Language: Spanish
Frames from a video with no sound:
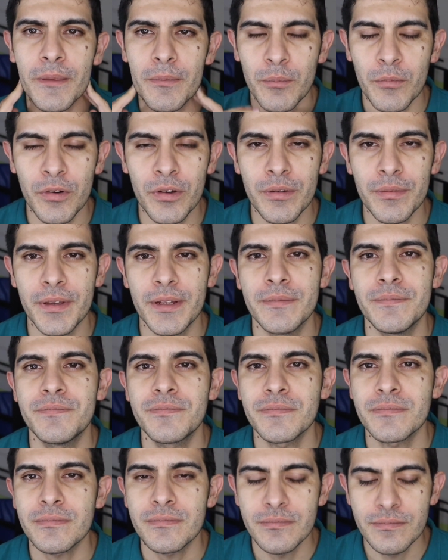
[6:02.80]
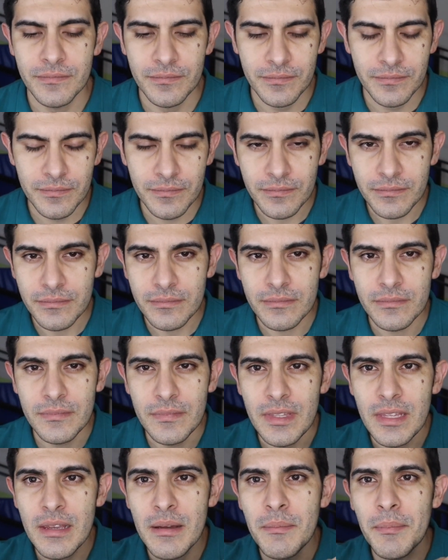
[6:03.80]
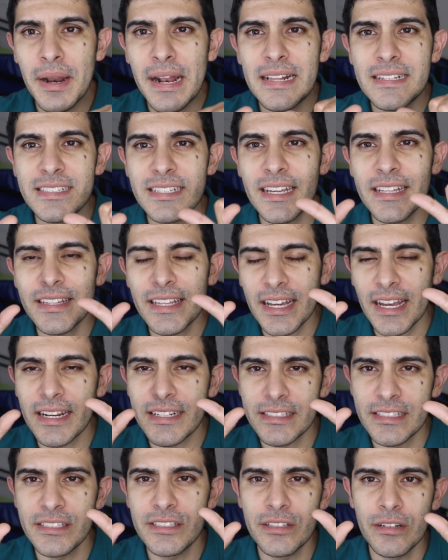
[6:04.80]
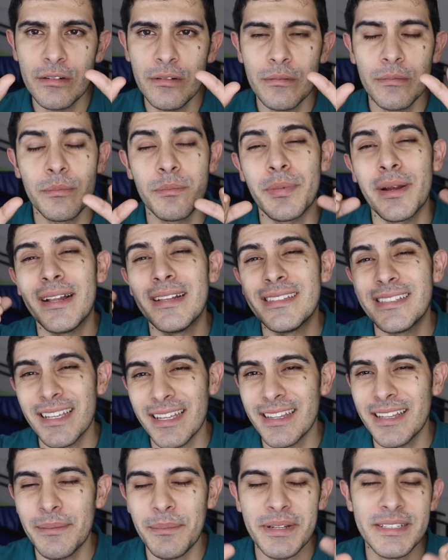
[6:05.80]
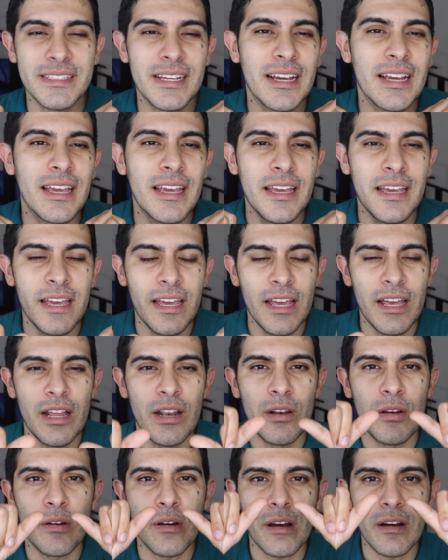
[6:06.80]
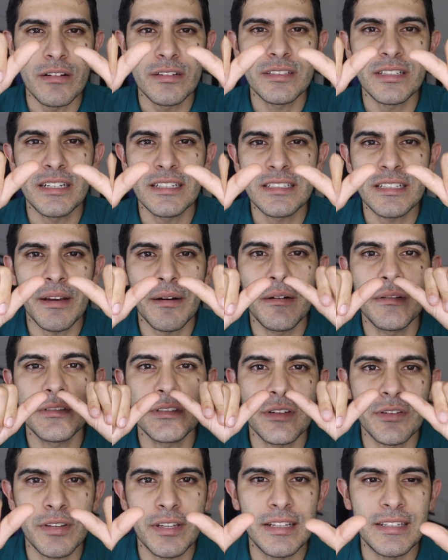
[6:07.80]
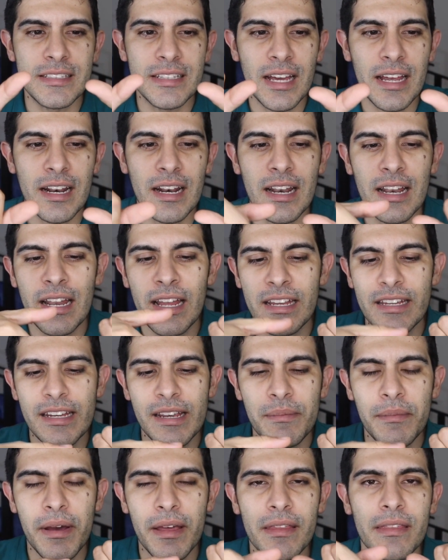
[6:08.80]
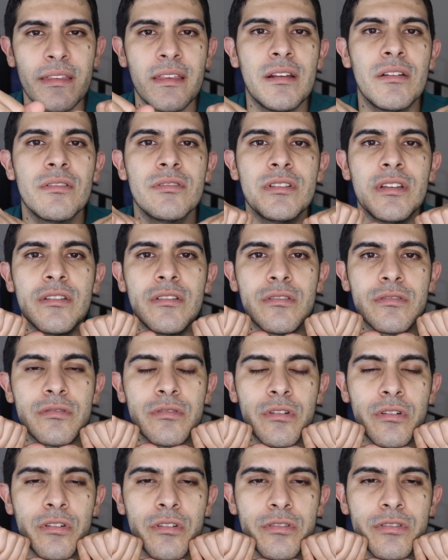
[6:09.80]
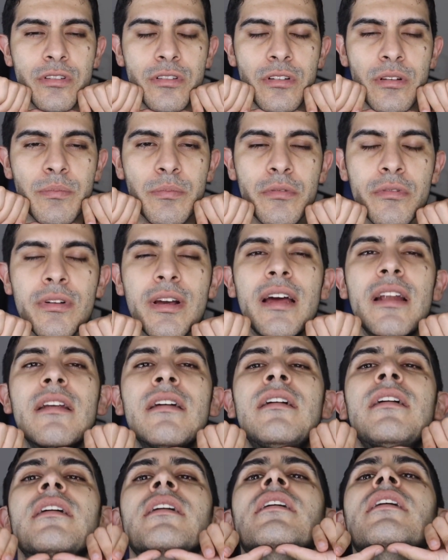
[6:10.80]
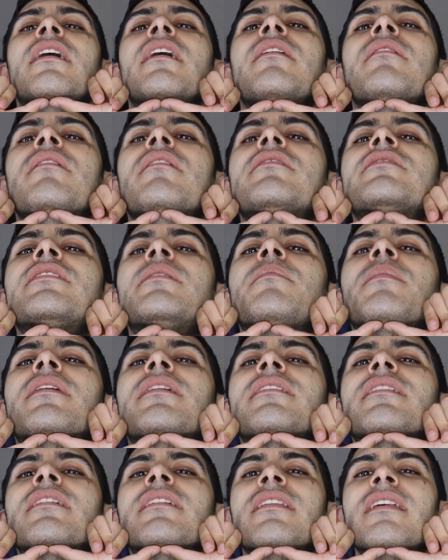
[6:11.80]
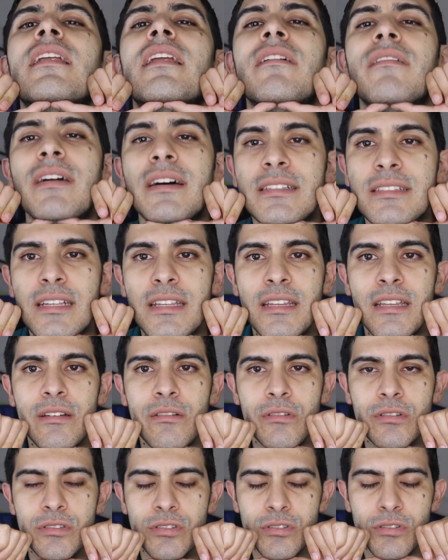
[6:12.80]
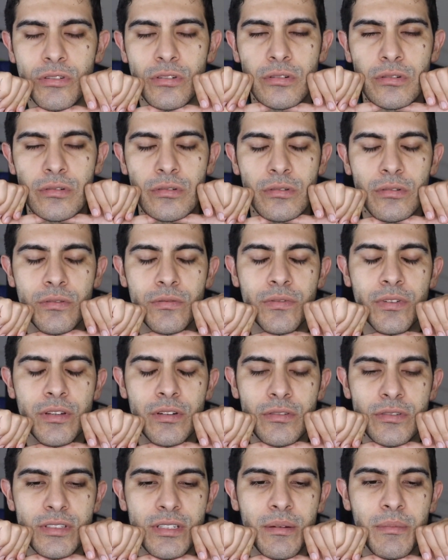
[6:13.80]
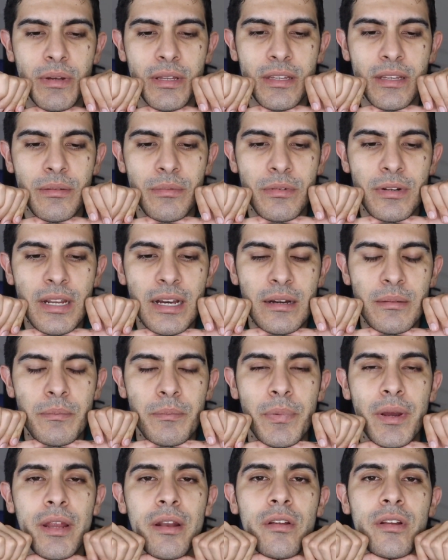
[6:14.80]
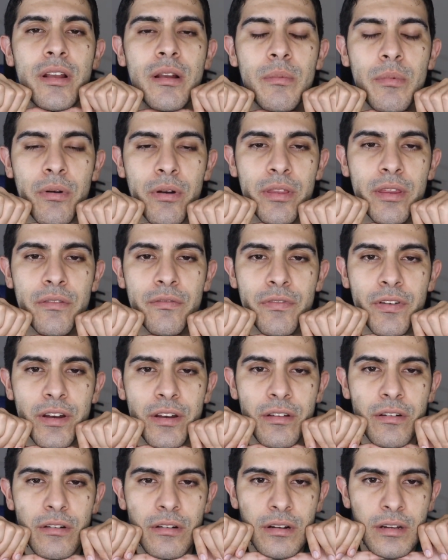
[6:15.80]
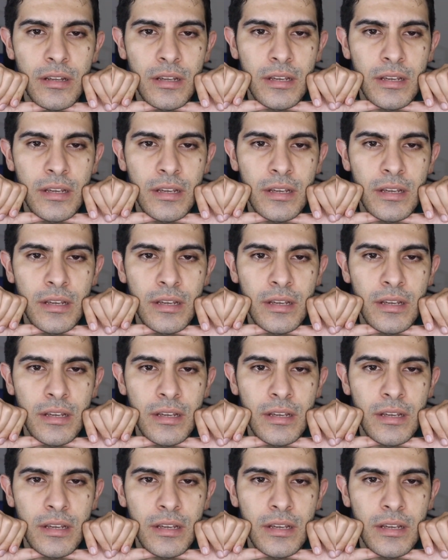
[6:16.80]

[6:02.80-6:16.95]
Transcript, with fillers: Muy bien. Para el siguiente ejercicio, para el siguiente masaje, lo que vamos a hacer es que vamos a utilizar la yema de los dedos gordos o del pulgar y vamos a partir de la base de, nuestro, de nuestra mandíbula, pero en el borde inferior